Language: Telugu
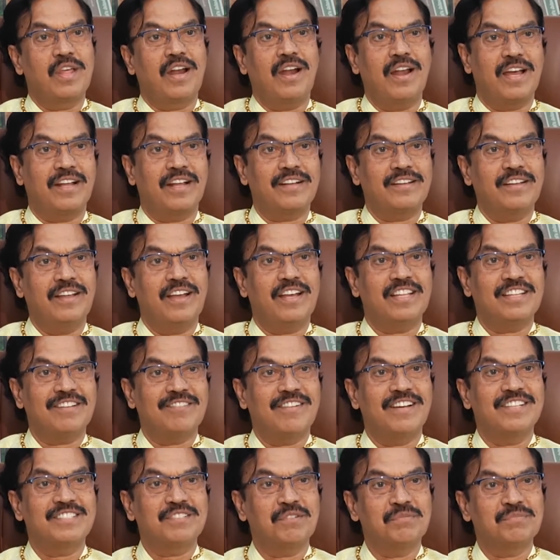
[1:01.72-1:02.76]
నెలల
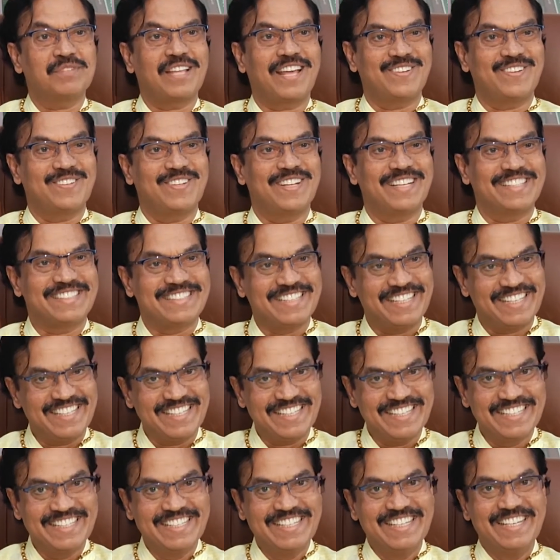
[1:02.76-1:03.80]
అజ్ఞాతవాసం తర్వాత
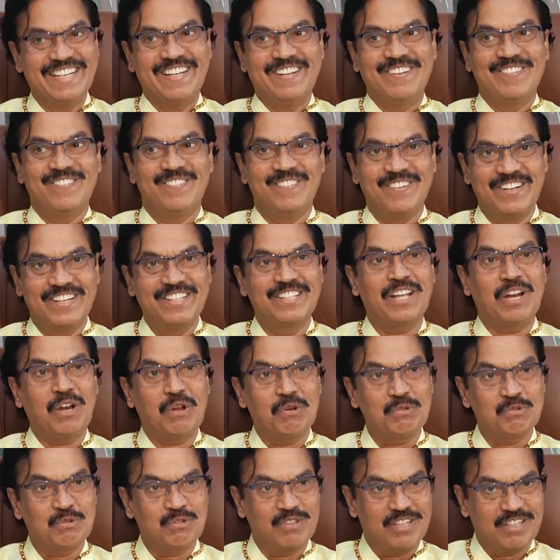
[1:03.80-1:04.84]

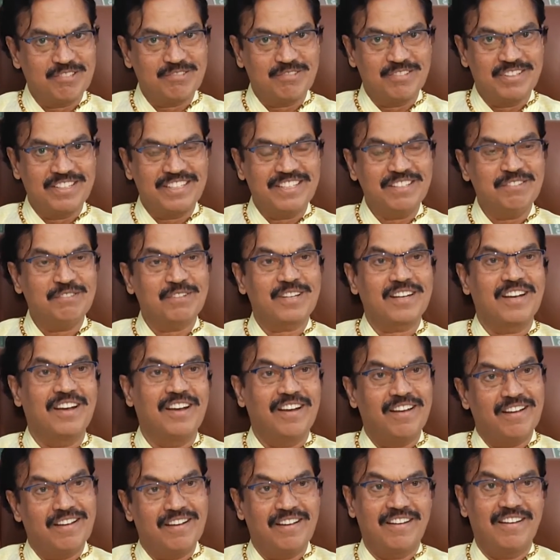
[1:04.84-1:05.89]
విడుదలవుతున్నటువంటి ఒక
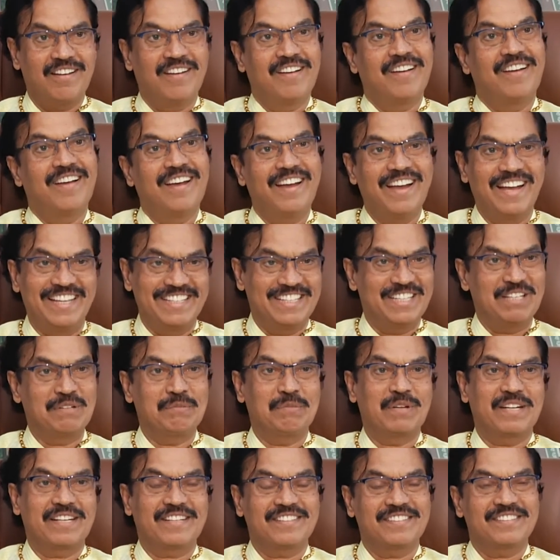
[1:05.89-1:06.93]

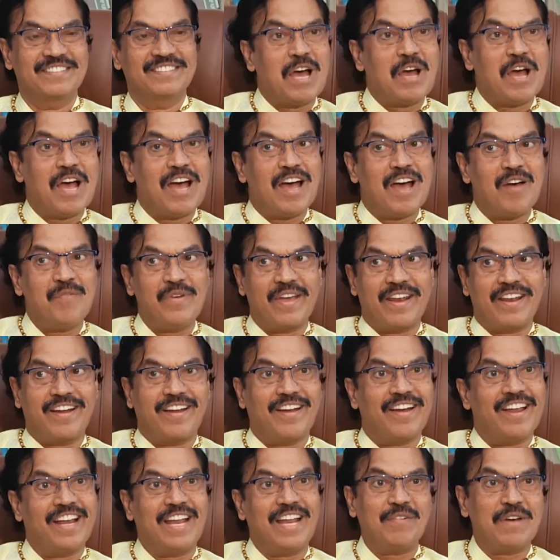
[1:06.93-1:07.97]
అదనమాట ఆమె
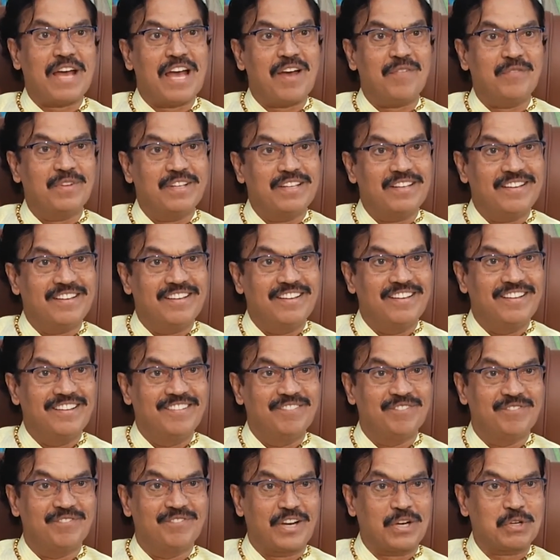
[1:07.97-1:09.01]
అనగానే ఆమె
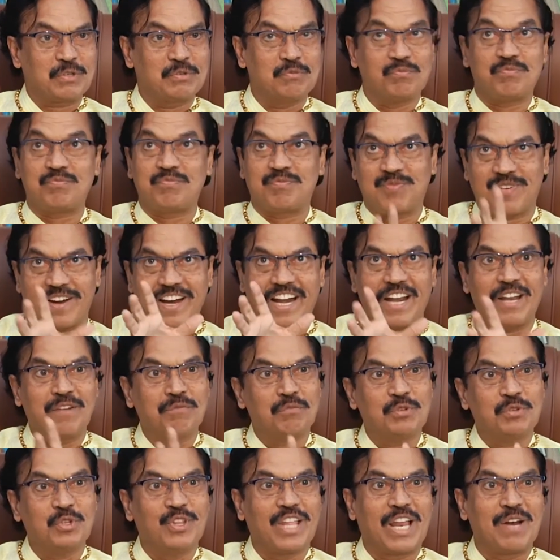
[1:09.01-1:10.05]
మనకు కళ్ళ
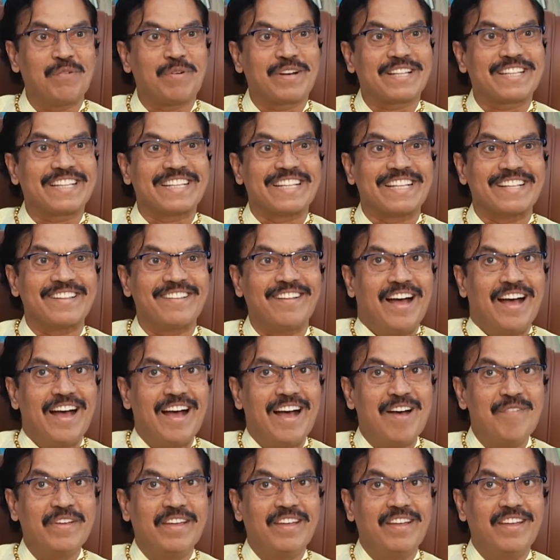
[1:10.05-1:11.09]
ముందు నిలబడుతుంది కదా
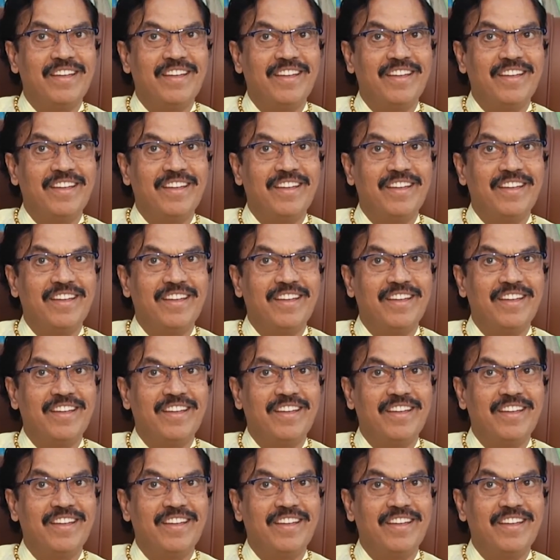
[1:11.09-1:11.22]
ఆమె